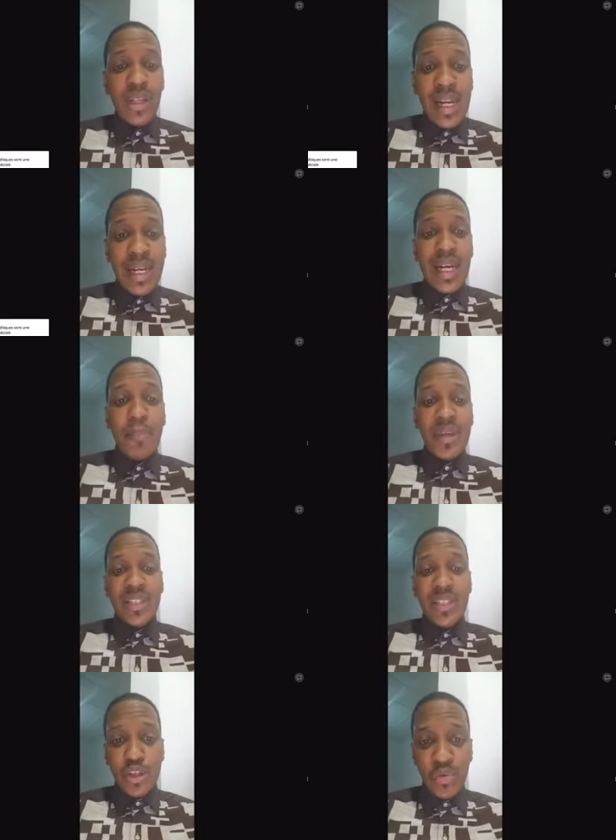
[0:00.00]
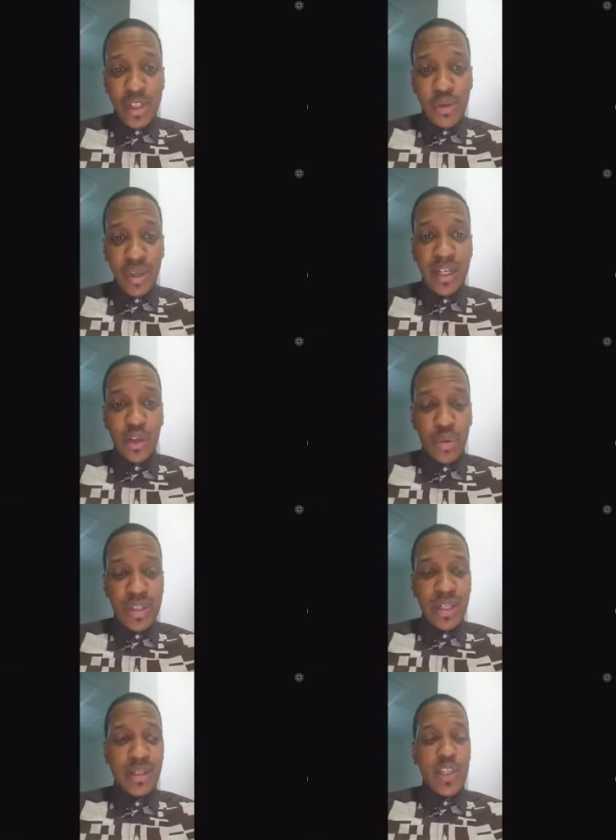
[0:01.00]
la capacité surnaturelle que le
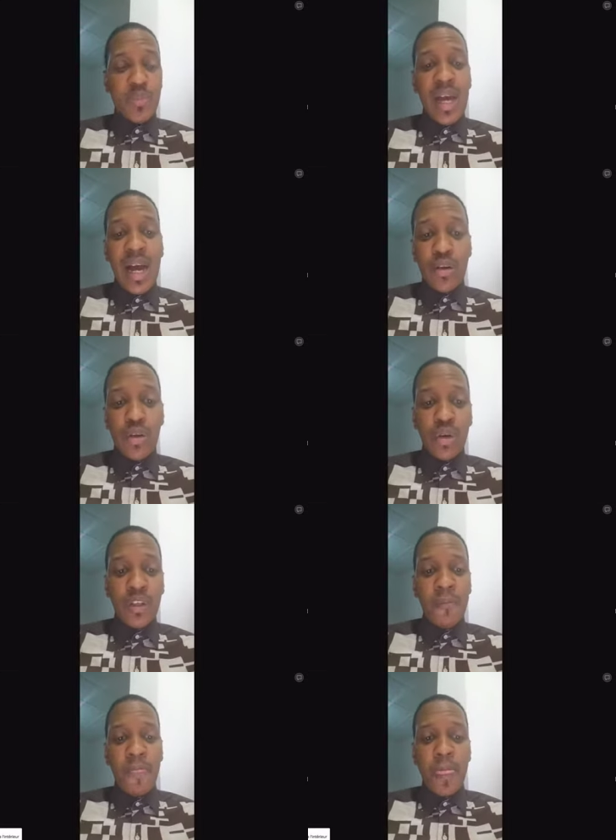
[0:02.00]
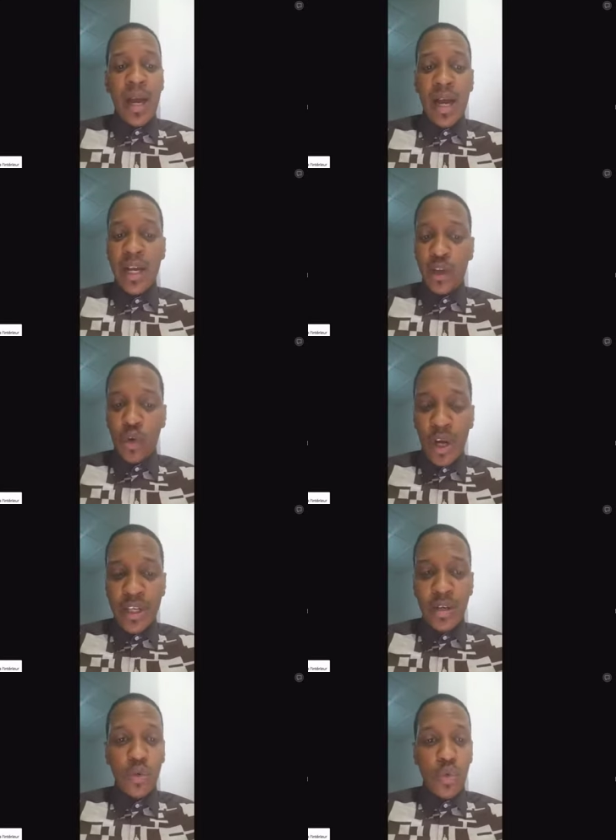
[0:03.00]
Saint-Esprit accorde à un
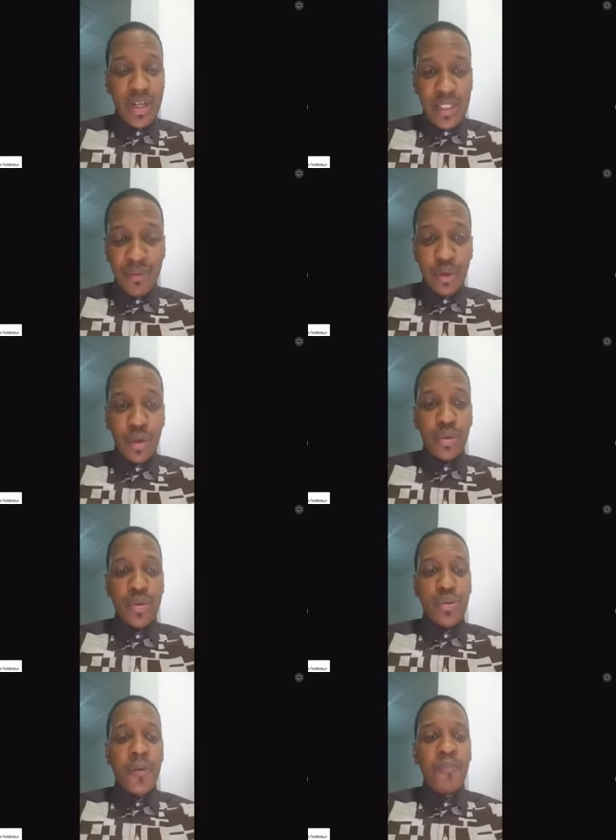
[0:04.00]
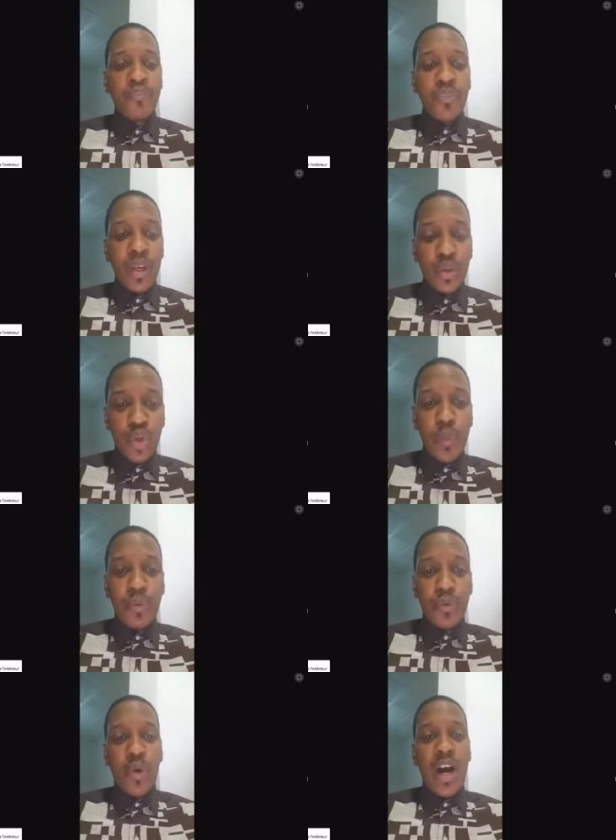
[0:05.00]
croyant ou un serviteur de Dieu de
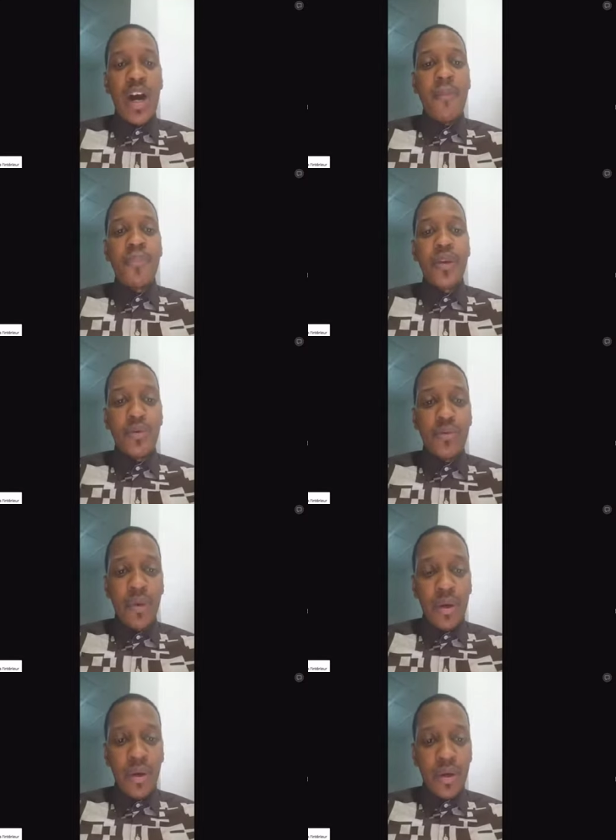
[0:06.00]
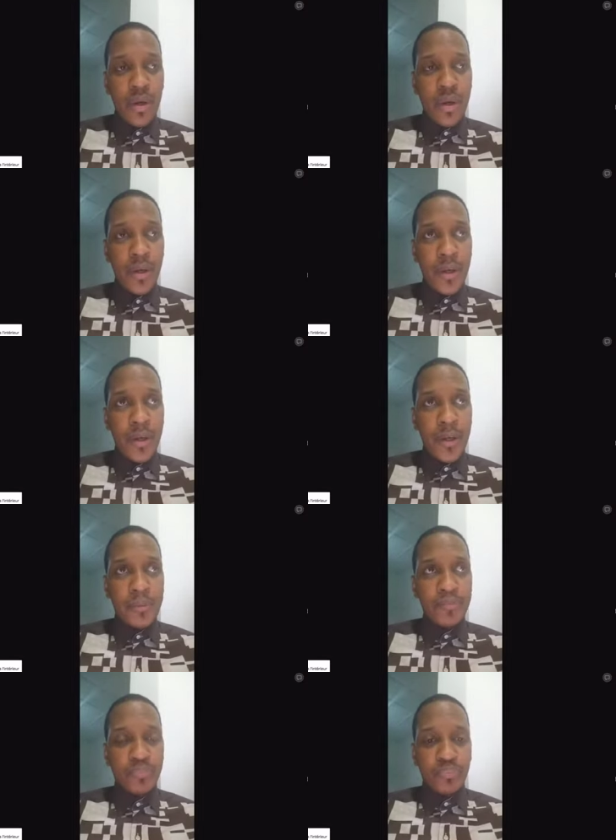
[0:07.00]
pouvoir
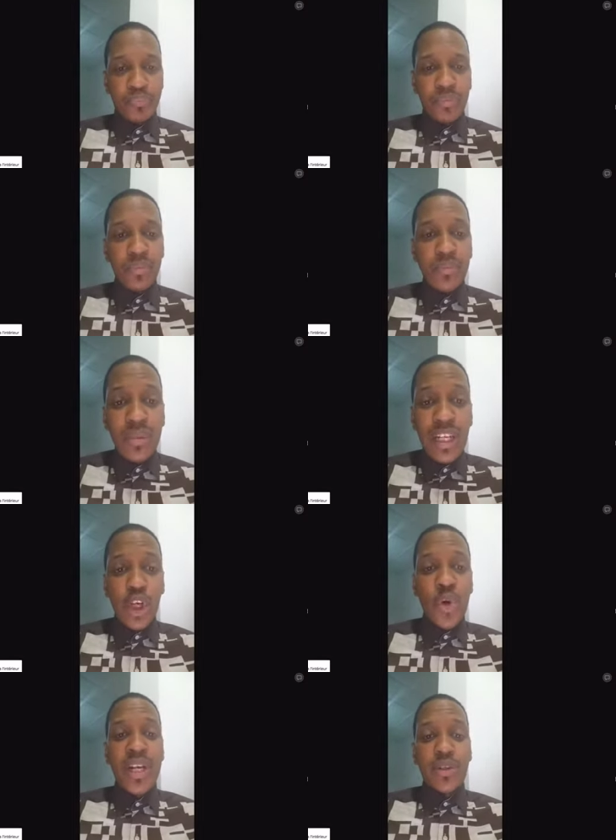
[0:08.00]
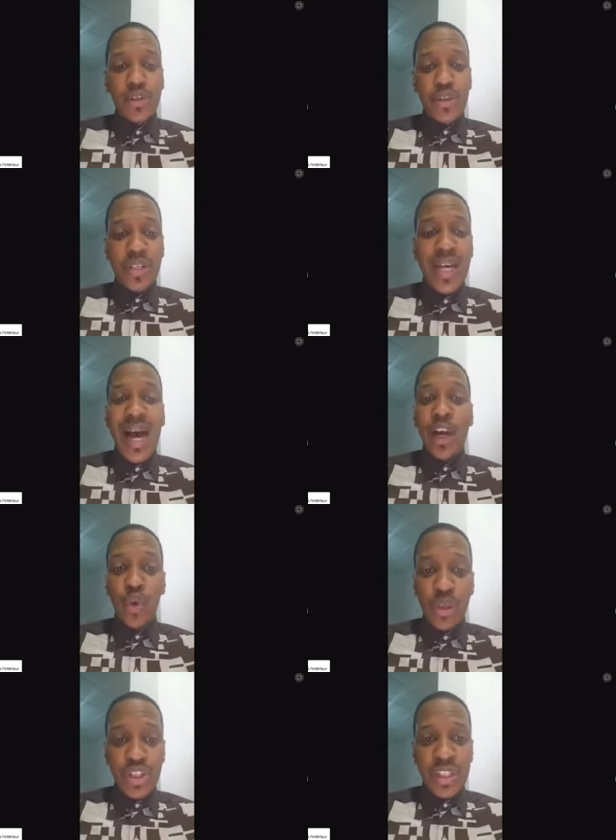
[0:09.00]
euh, connaître ce qui est à
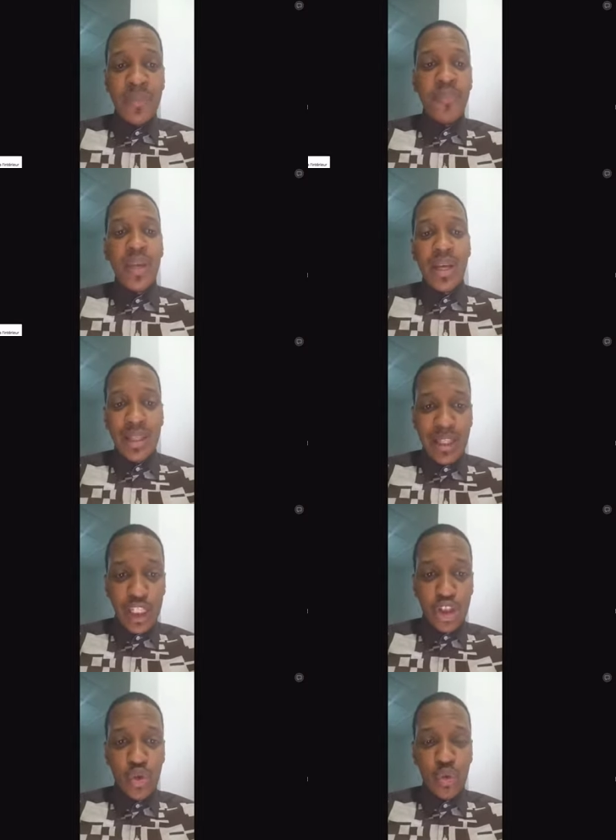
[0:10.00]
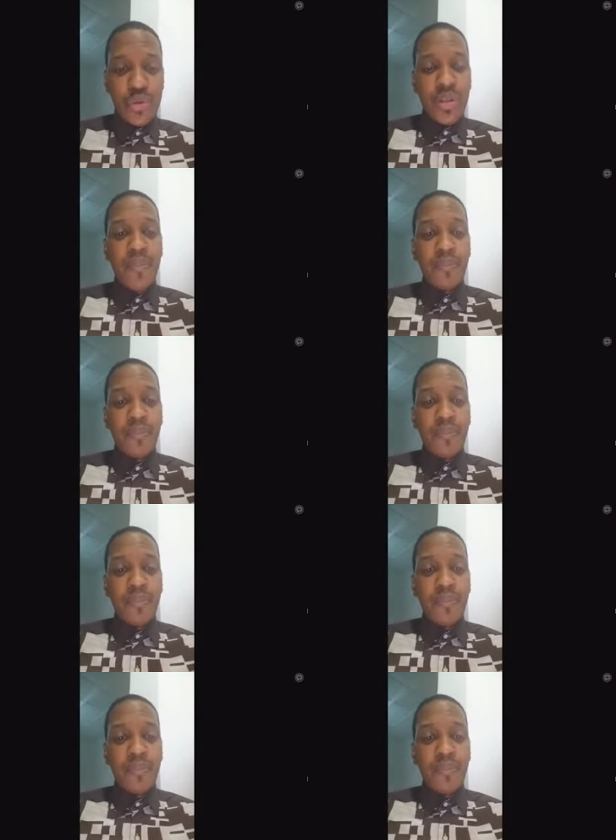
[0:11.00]
l'origine des choses,